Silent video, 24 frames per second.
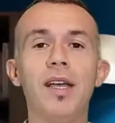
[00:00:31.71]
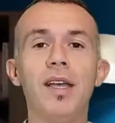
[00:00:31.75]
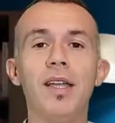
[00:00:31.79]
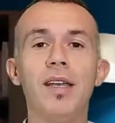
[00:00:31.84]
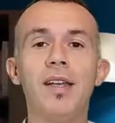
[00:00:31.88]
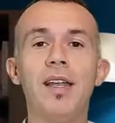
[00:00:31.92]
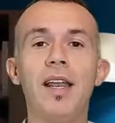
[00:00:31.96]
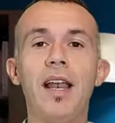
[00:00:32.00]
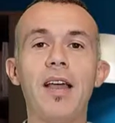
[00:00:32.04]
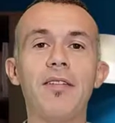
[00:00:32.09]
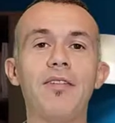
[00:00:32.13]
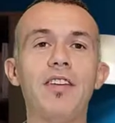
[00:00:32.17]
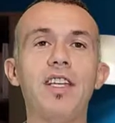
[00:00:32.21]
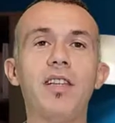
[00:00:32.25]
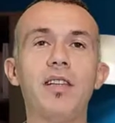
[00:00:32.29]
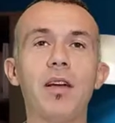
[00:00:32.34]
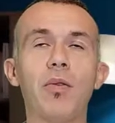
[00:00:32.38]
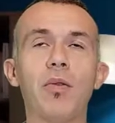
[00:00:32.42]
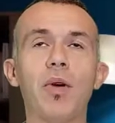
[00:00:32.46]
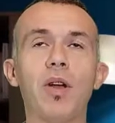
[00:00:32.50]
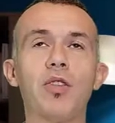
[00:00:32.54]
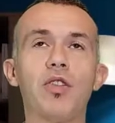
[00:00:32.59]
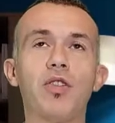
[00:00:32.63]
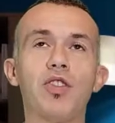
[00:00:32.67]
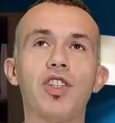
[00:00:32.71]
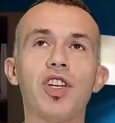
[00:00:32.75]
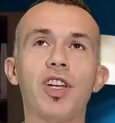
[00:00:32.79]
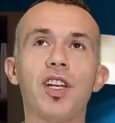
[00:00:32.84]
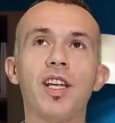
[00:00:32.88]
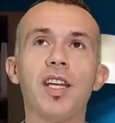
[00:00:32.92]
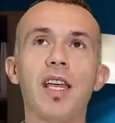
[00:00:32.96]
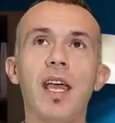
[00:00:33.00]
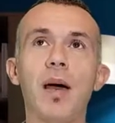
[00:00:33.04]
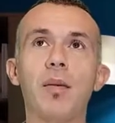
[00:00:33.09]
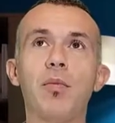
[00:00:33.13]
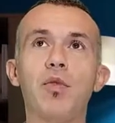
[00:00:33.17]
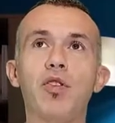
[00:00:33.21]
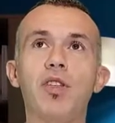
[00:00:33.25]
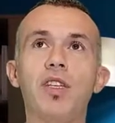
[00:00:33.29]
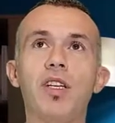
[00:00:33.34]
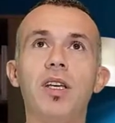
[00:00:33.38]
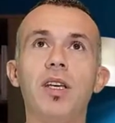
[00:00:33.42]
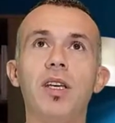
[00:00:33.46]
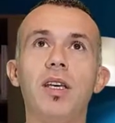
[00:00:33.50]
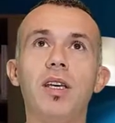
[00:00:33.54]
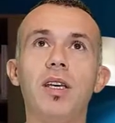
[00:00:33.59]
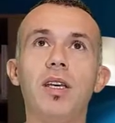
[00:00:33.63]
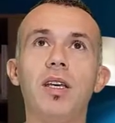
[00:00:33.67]
Nella vita quando cerchiamo
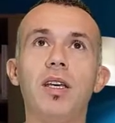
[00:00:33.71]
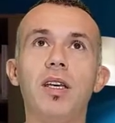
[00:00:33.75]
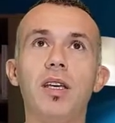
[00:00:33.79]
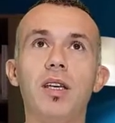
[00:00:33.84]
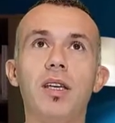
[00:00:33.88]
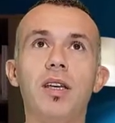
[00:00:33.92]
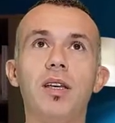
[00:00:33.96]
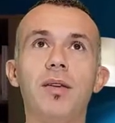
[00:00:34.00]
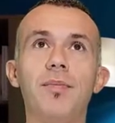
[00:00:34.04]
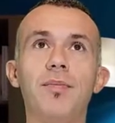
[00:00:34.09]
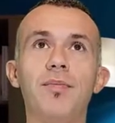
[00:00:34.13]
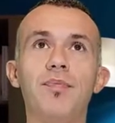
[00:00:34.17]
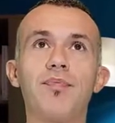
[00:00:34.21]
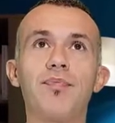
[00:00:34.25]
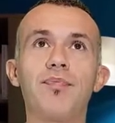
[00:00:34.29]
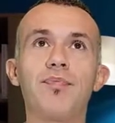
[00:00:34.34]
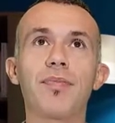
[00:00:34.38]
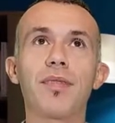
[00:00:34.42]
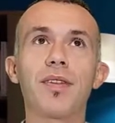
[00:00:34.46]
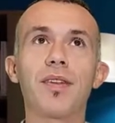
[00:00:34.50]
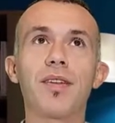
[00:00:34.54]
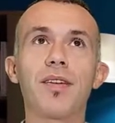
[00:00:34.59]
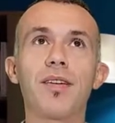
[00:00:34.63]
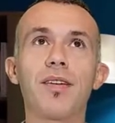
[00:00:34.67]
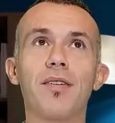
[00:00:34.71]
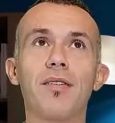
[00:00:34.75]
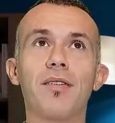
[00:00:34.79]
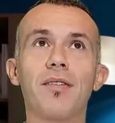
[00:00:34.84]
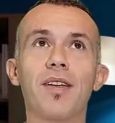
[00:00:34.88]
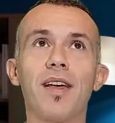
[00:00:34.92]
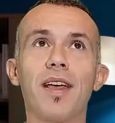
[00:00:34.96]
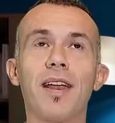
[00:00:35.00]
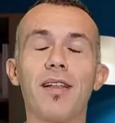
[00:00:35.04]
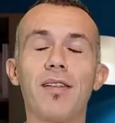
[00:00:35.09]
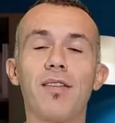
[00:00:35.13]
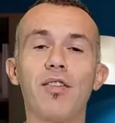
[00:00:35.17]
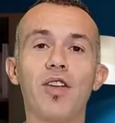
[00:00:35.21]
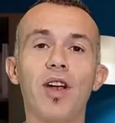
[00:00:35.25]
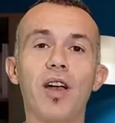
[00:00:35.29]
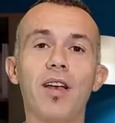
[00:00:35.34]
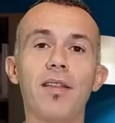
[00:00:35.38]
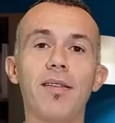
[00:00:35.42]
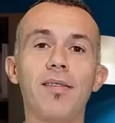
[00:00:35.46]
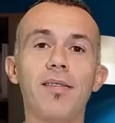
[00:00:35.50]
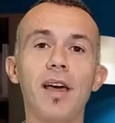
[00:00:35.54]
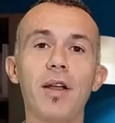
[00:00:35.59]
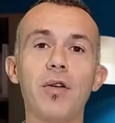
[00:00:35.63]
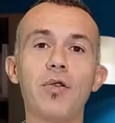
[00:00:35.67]
di
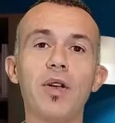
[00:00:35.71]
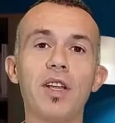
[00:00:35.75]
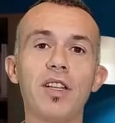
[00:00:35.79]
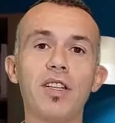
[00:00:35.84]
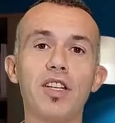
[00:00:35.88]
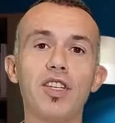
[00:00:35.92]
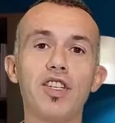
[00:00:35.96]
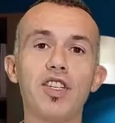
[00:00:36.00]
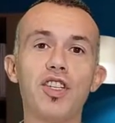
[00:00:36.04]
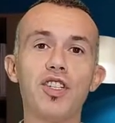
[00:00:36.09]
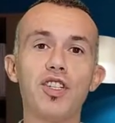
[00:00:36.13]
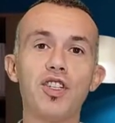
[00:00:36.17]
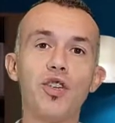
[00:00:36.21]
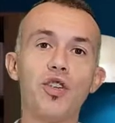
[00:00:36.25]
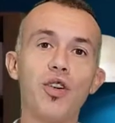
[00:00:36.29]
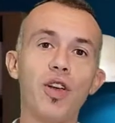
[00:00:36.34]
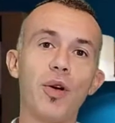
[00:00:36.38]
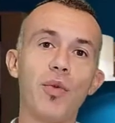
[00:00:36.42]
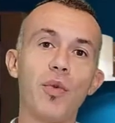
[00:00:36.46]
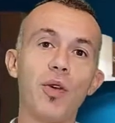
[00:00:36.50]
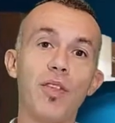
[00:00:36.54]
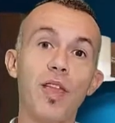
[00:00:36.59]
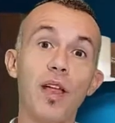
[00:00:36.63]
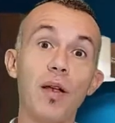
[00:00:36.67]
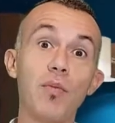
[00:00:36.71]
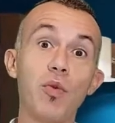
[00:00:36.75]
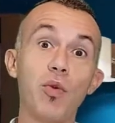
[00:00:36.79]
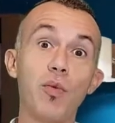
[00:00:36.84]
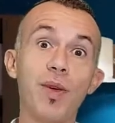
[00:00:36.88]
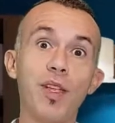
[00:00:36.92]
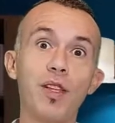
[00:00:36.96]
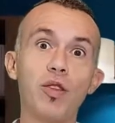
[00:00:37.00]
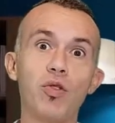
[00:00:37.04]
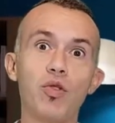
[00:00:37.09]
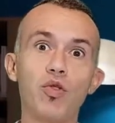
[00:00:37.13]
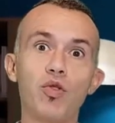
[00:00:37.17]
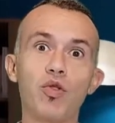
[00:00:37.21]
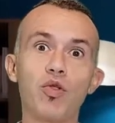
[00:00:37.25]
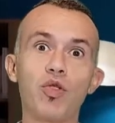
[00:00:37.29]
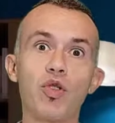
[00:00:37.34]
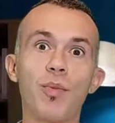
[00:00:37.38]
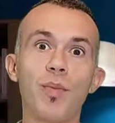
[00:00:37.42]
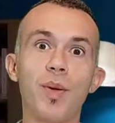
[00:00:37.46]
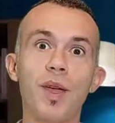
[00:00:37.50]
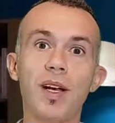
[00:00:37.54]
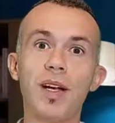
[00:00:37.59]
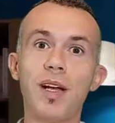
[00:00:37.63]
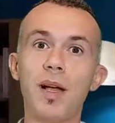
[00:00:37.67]
razionalizzare una decisione, quando è il momento giusto
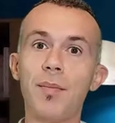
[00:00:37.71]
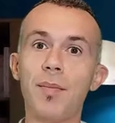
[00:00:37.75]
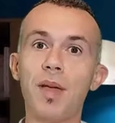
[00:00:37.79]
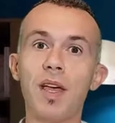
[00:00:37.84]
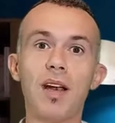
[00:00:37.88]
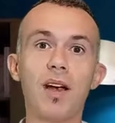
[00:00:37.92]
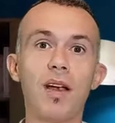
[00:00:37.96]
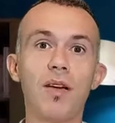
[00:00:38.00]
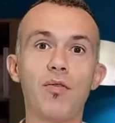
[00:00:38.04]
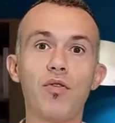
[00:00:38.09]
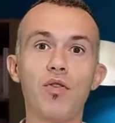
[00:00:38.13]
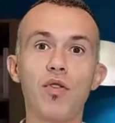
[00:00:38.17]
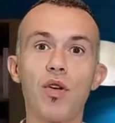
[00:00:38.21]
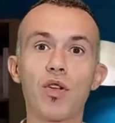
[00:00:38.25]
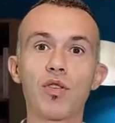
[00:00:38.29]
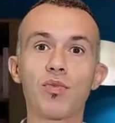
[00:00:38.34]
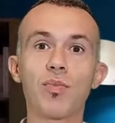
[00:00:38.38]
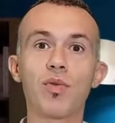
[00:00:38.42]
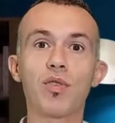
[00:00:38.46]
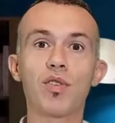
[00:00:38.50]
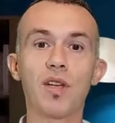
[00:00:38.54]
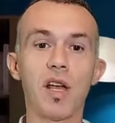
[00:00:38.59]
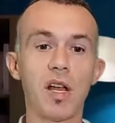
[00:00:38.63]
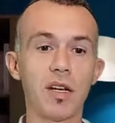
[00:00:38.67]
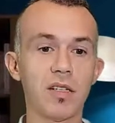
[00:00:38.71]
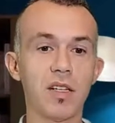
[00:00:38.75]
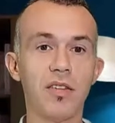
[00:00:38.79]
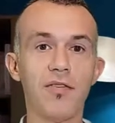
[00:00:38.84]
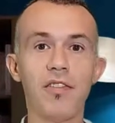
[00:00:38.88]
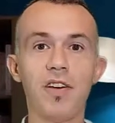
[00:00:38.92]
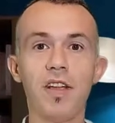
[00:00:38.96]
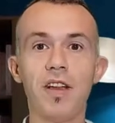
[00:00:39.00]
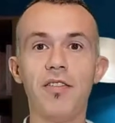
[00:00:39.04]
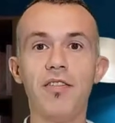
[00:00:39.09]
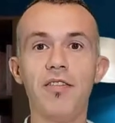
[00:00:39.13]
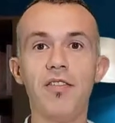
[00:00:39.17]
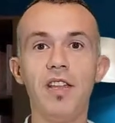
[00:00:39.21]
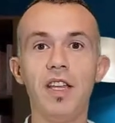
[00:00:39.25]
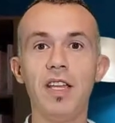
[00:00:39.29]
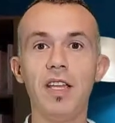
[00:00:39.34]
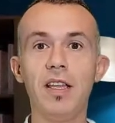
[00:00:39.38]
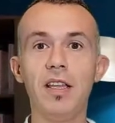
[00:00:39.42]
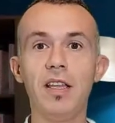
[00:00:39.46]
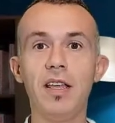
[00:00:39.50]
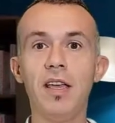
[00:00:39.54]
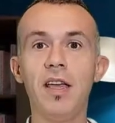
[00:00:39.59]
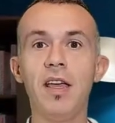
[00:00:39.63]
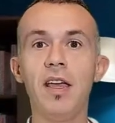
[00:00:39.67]
per cambiare lavoro, sposarsi, fare
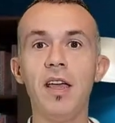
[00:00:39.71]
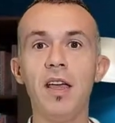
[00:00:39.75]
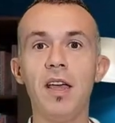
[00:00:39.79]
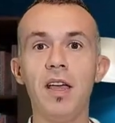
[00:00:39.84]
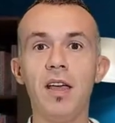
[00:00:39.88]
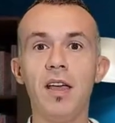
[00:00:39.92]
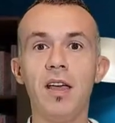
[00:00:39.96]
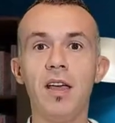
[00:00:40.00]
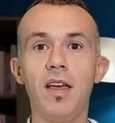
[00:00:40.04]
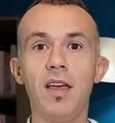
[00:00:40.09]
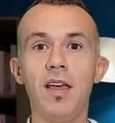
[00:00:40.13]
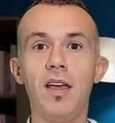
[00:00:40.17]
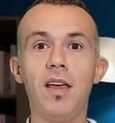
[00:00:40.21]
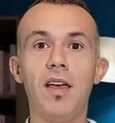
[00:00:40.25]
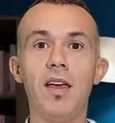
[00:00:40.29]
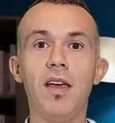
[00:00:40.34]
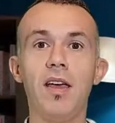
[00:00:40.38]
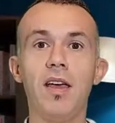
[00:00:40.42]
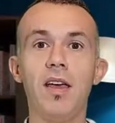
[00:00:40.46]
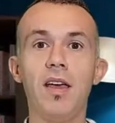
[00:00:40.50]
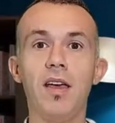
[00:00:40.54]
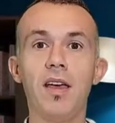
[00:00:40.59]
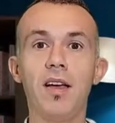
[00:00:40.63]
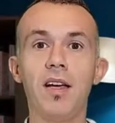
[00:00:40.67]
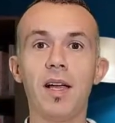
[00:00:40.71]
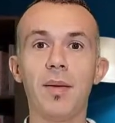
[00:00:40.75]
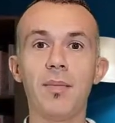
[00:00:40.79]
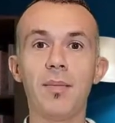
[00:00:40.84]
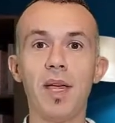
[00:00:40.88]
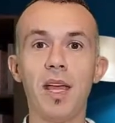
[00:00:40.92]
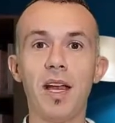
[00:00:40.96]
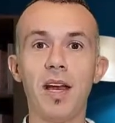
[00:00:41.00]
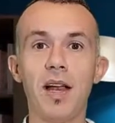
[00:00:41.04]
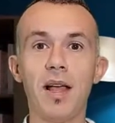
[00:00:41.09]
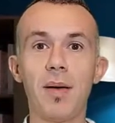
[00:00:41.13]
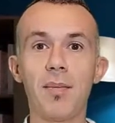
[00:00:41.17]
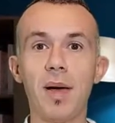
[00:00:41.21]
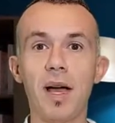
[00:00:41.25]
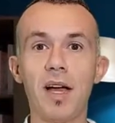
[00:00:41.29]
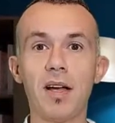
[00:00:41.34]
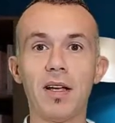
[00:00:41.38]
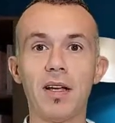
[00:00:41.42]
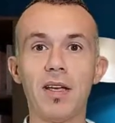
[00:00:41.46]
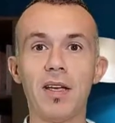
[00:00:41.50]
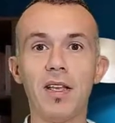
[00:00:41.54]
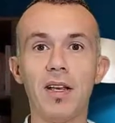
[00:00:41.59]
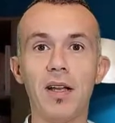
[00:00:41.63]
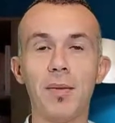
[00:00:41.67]
figli, eh, cambiare la
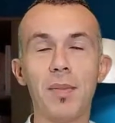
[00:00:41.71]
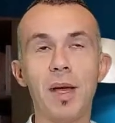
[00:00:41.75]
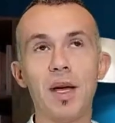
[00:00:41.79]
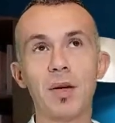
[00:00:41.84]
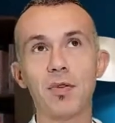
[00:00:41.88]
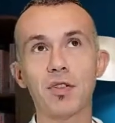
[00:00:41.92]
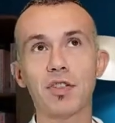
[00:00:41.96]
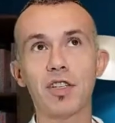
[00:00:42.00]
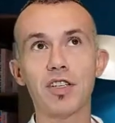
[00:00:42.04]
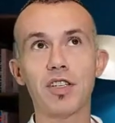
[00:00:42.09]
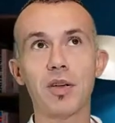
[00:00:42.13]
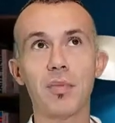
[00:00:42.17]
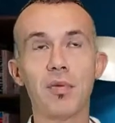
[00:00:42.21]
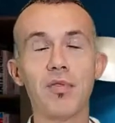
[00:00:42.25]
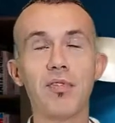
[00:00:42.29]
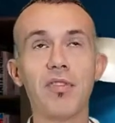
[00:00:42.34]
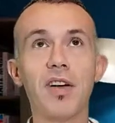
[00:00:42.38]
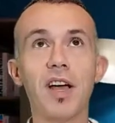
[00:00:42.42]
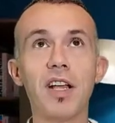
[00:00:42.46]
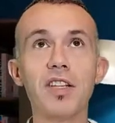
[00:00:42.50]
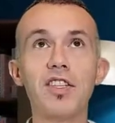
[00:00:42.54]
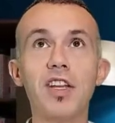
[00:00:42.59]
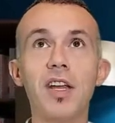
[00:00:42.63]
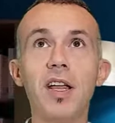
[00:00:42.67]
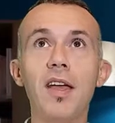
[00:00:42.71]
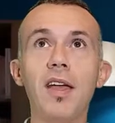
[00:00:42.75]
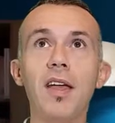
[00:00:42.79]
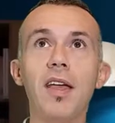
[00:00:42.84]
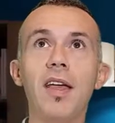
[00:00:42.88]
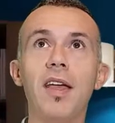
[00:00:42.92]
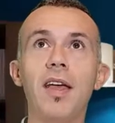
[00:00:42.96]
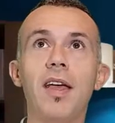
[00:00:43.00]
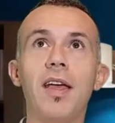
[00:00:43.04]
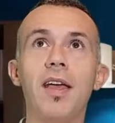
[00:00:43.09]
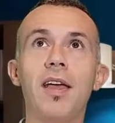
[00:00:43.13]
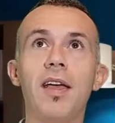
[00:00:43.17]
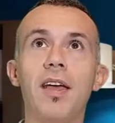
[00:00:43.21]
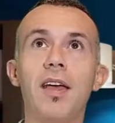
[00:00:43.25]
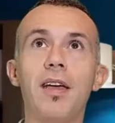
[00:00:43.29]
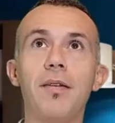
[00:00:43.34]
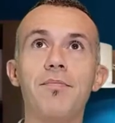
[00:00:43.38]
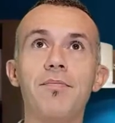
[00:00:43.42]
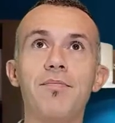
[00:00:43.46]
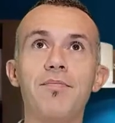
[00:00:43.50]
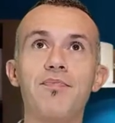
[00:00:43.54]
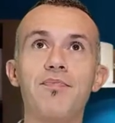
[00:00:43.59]
macchina, beh questo è già più facile, eh,